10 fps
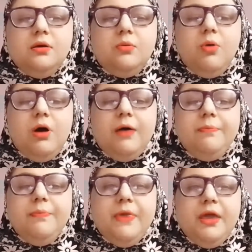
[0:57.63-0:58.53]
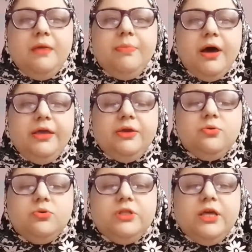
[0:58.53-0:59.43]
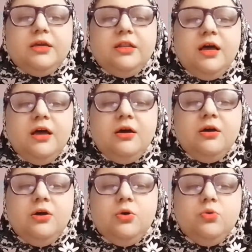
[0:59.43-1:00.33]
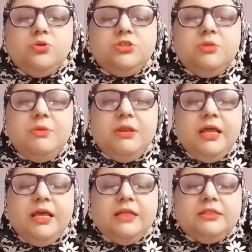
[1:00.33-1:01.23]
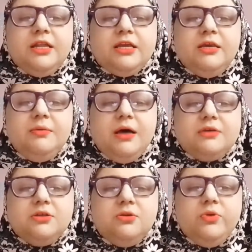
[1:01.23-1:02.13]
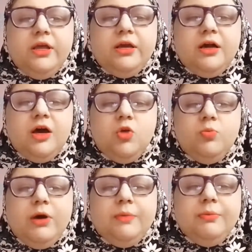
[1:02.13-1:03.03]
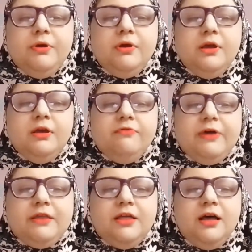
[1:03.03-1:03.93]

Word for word: ख्वाब में भाई को देखना खुशी मिलने तरक्की हासिल होने कारोबार में फ़ायदा